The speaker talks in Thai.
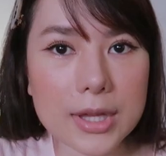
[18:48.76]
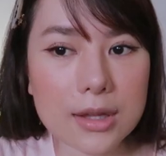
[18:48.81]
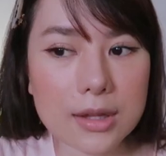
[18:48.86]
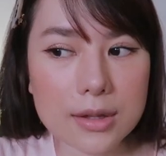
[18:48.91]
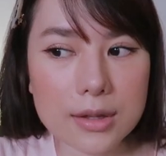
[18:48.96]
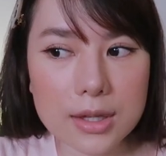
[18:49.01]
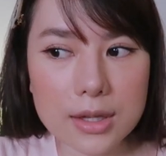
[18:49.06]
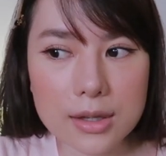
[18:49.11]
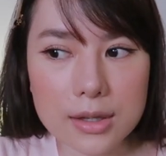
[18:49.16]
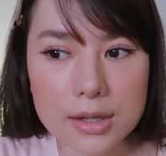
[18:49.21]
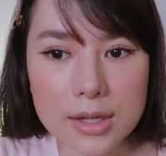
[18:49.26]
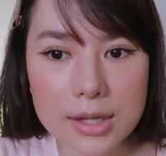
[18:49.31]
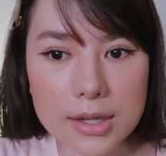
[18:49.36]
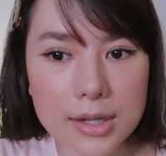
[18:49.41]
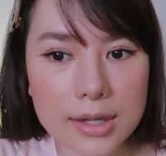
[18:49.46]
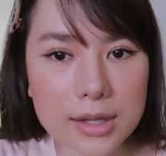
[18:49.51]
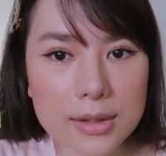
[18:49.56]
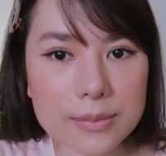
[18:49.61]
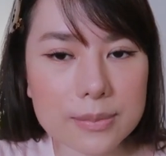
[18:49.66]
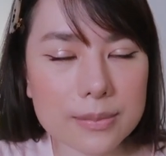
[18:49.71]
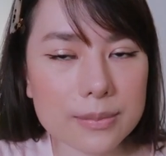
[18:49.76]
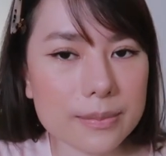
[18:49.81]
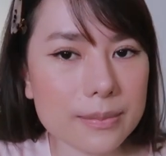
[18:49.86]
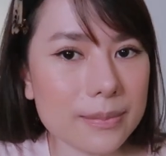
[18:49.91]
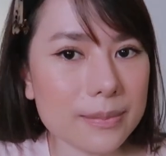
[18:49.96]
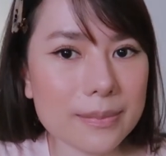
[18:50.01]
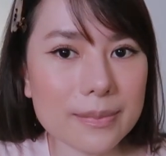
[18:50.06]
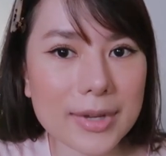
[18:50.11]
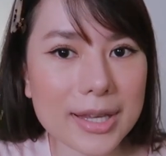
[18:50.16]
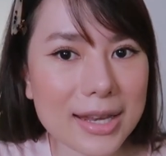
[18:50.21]
เป็นสิ่งที่
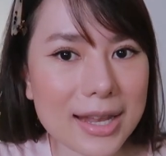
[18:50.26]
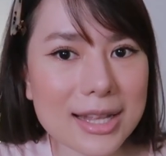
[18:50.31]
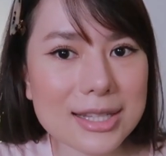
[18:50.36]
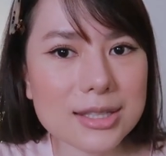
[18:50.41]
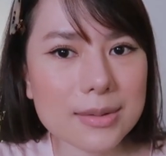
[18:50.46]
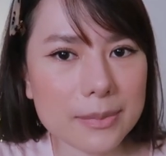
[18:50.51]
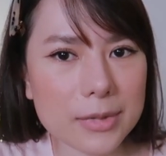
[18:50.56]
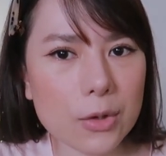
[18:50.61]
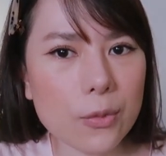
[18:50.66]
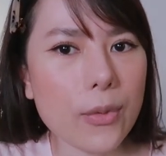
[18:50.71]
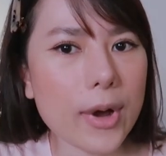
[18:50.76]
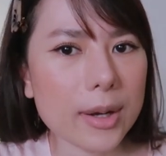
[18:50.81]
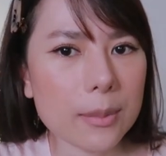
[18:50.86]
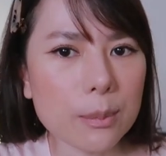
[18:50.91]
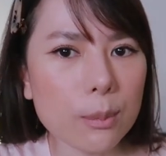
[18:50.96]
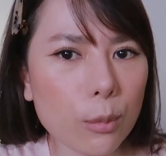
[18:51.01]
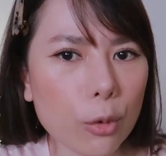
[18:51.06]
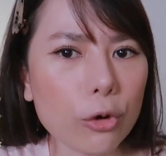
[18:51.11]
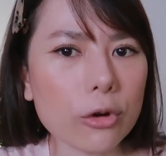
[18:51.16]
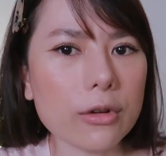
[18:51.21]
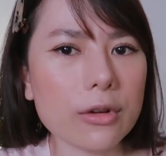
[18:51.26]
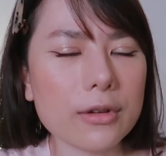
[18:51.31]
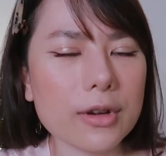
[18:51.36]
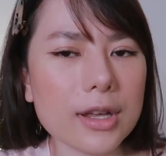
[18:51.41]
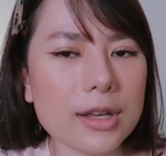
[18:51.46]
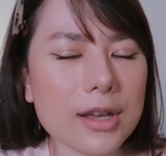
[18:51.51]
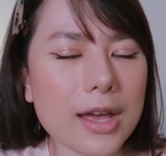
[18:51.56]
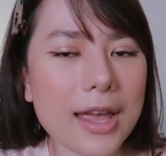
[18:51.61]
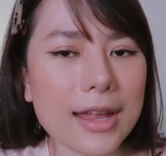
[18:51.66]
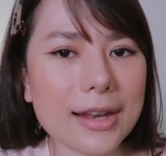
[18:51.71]
ไม่น่าจะมีวันหมด
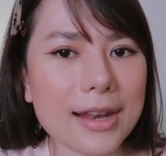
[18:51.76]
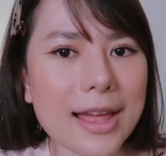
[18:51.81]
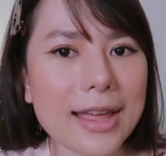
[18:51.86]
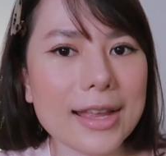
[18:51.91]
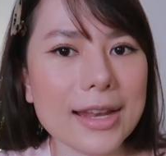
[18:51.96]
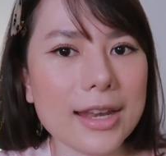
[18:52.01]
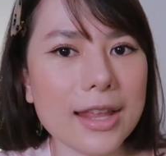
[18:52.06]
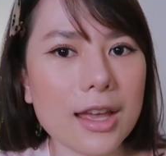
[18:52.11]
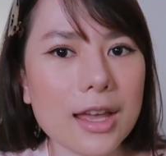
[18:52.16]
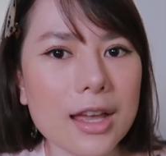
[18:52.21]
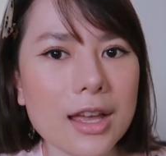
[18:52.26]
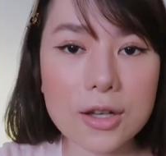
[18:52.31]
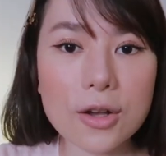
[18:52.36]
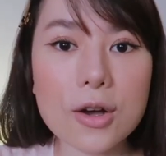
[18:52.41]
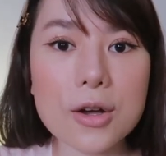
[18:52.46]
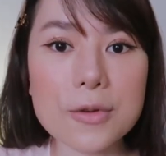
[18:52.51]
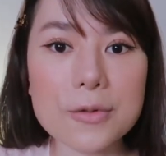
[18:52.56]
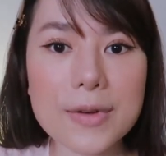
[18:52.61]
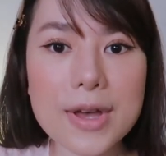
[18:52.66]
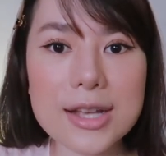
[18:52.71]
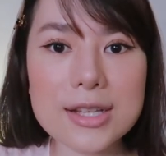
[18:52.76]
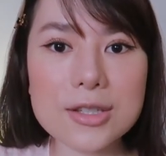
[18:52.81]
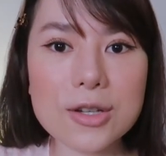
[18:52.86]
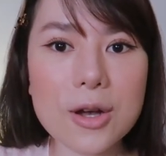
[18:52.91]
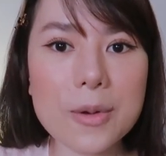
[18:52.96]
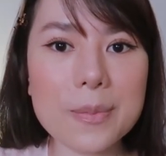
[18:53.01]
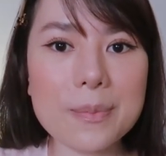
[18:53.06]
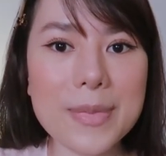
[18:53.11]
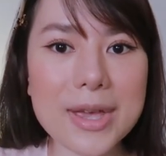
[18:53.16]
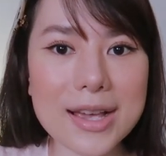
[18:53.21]
นะไฮไลท์เนี่ยแต่ก่อนฝ้ายช
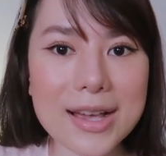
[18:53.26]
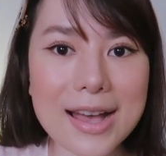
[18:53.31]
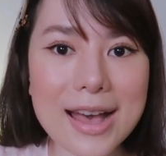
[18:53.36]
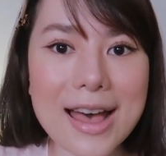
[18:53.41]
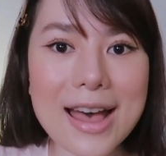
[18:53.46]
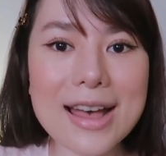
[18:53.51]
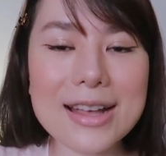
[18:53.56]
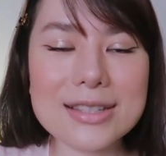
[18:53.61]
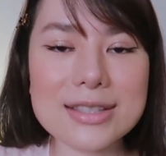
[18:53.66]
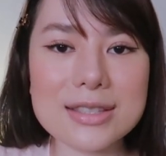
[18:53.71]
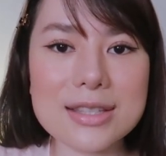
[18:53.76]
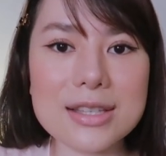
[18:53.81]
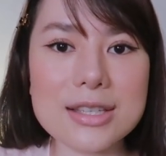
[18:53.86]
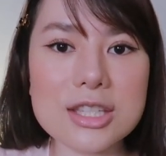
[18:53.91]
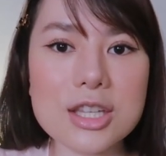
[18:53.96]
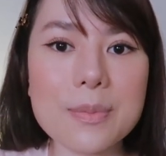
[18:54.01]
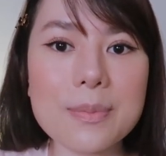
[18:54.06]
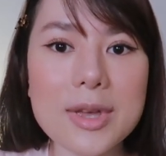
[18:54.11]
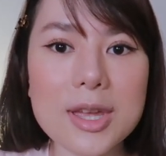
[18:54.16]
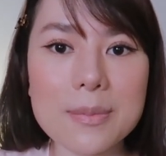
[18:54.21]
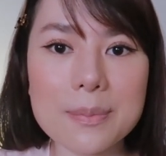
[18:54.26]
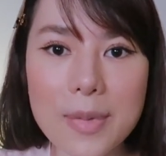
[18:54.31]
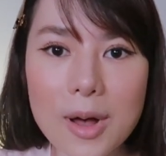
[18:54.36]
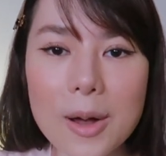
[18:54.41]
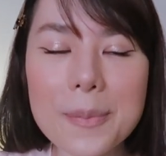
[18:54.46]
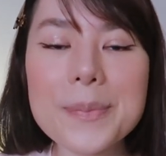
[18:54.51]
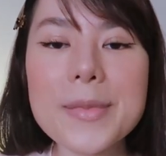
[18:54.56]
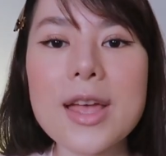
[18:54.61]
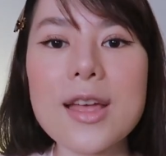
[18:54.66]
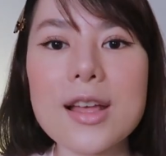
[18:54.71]
อบเบกก้าสีแชมเปญพ็
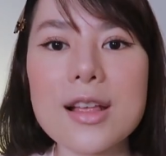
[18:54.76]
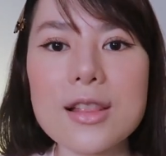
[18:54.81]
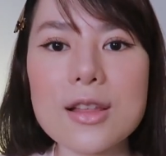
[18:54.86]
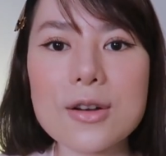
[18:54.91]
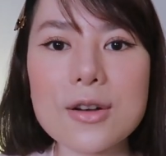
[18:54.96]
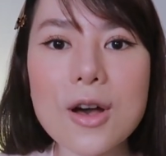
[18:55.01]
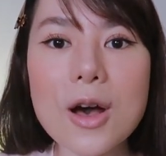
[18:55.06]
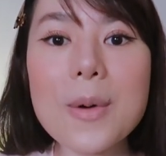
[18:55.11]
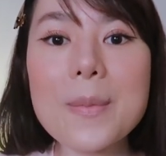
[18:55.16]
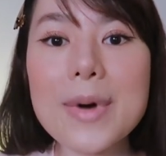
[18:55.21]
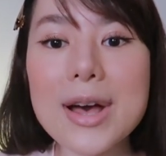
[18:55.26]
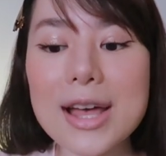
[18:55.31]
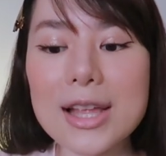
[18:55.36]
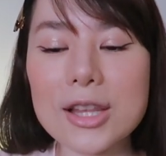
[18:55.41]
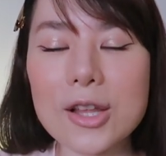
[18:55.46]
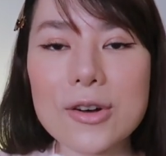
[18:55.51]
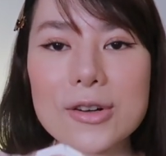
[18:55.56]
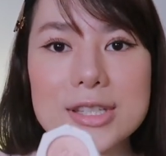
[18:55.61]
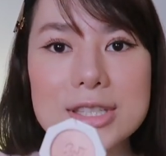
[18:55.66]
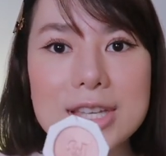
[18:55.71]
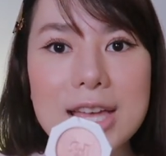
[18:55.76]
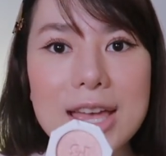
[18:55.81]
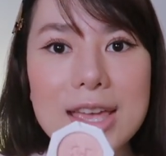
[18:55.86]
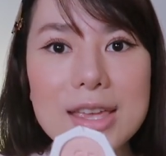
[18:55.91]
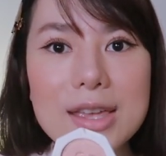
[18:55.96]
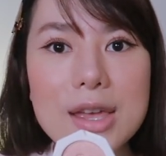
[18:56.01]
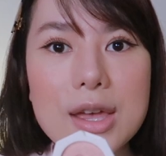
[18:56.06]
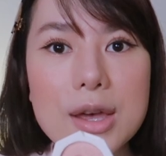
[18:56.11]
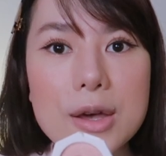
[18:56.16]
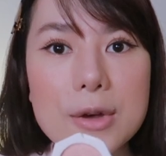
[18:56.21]
อปแล้วก็มาลองใช้
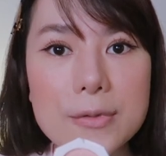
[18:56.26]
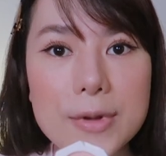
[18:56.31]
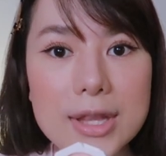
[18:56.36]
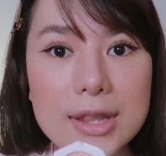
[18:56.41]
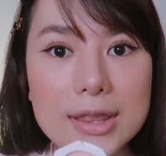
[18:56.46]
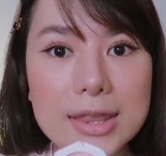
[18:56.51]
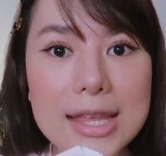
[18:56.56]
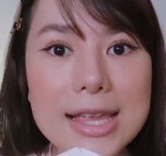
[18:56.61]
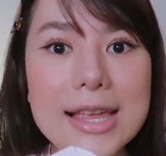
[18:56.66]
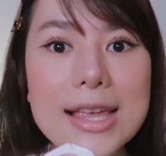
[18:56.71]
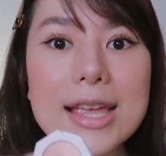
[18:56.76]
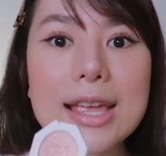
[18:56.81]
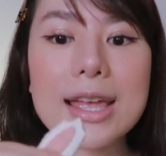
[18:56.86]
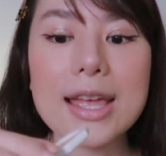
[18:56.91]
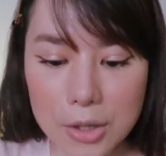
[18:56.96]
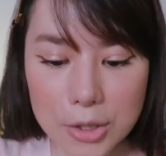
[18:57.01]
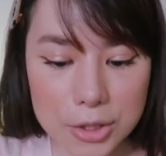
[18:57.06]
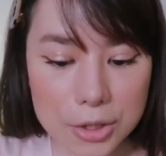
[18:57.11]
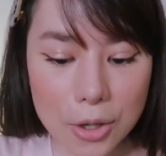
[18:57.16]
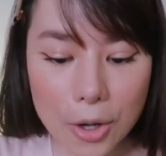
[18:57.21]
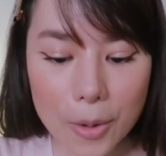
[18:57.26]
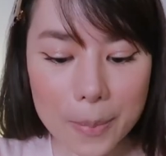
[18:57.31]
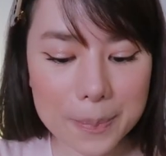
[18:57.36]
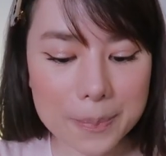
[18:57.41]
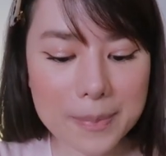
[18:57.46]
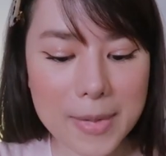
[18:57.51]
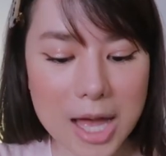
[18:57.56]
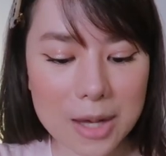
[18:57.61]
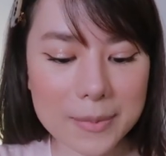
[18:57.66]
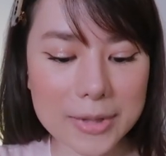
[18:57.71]
เฟนตี้ก็ชอบ
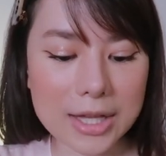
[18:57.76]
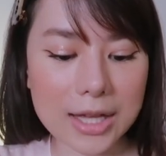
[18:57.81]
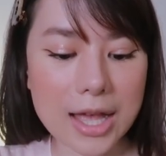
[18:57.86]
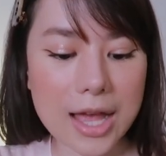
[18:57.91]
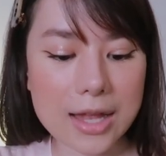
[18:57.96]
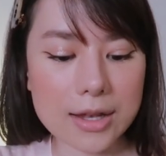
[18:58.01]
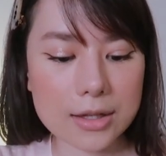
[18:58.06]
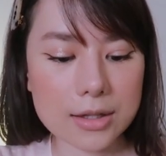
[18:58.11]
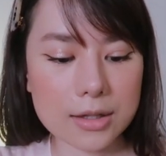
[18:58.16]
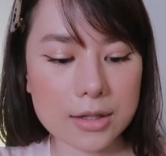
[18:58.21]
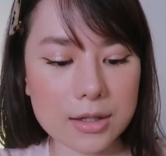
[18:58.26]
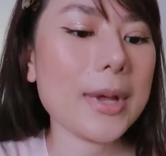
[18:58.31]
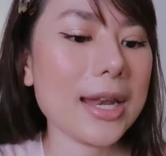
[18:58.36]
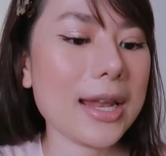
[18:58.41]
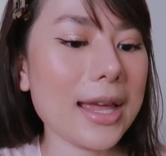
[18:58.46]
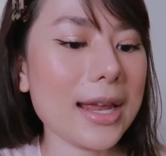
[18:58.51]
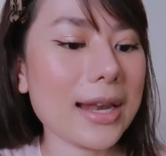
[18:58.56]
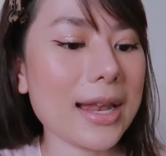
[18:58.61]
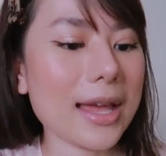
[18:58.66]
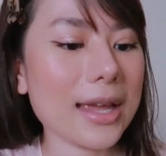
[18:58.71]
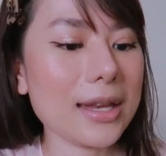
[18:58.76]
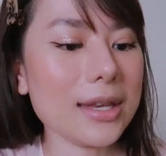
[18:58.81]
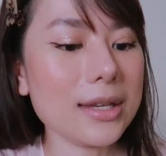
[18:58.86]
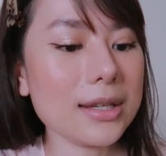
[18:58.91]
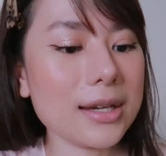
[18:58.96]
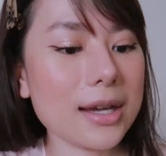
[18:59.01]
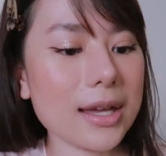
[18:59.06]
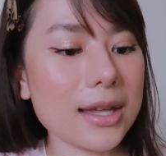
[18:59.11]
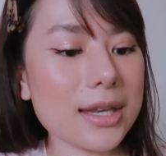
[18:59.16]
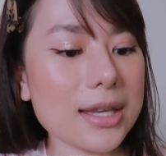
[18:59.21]
มากเหมือนกันเป็นไฮไลท์
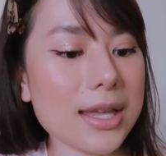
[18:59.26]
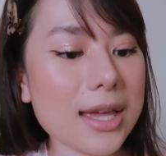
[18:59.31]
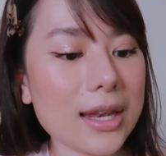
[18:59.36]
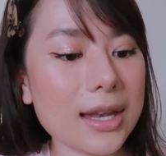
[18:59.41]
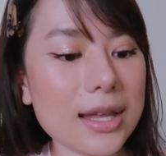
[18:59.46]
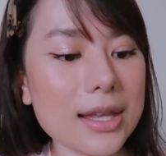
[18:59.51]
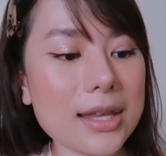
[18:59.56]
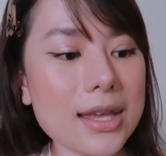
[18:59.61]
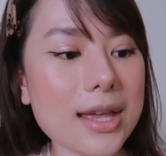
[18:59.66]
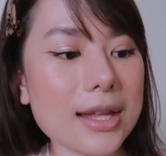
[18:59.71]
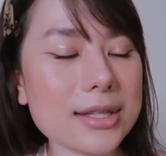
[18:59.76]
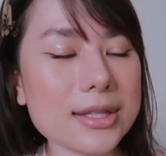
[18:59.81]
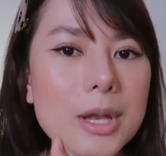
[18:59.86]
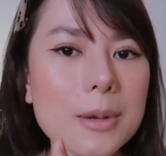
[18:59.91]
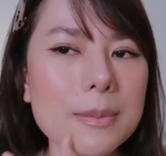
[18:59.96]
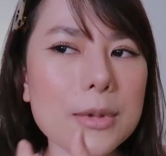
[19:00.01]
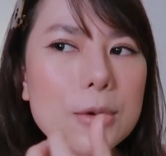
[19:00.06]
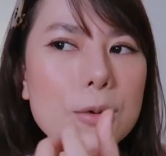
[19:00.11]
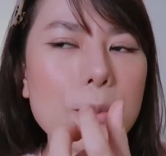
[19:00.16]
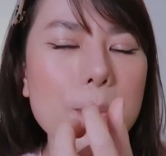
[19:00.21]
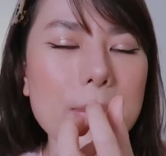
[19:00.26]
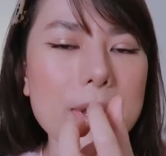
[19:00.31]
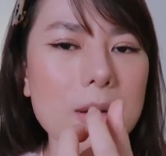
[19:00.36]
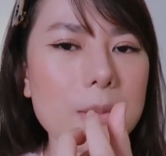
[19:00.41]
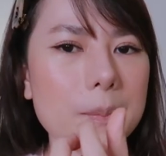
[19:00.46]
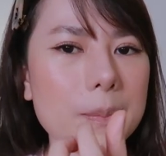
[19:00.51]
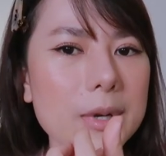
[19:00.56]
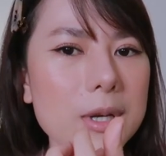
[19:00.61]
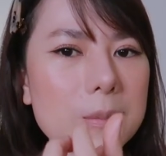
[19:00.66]
เนื้อเนียนละเอียดมันไม่ดูเป็น